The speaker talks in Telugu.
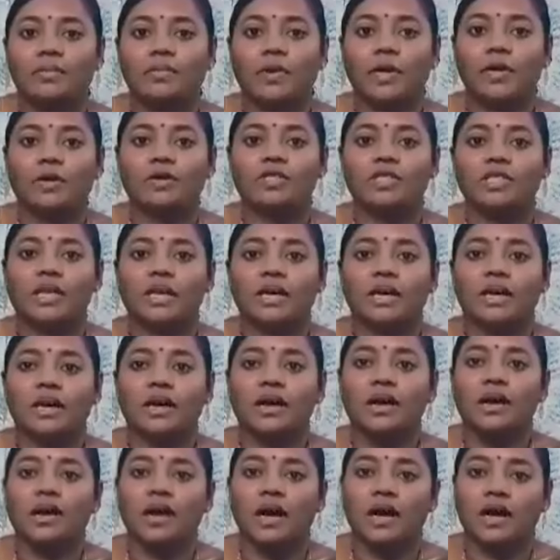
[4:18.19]
పరోక్షంగా
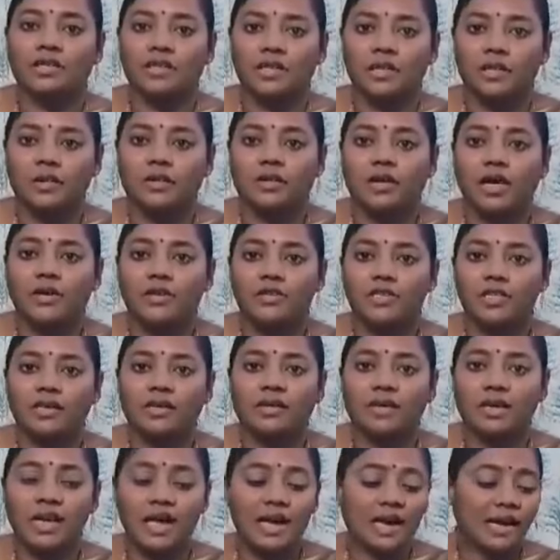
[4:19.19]
అతని యొక్క
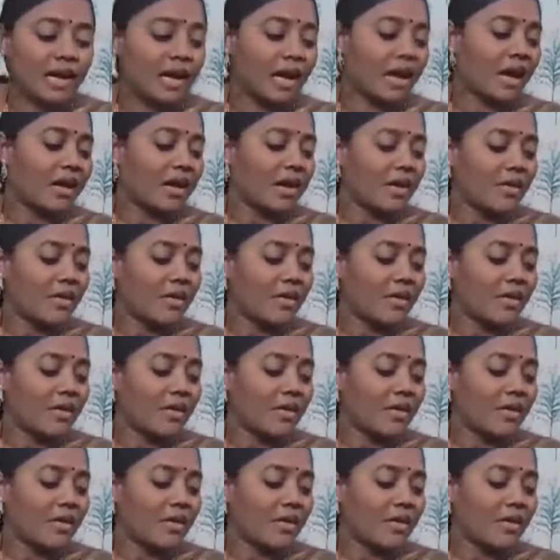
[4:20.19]
అనుసరణ ఇలాగా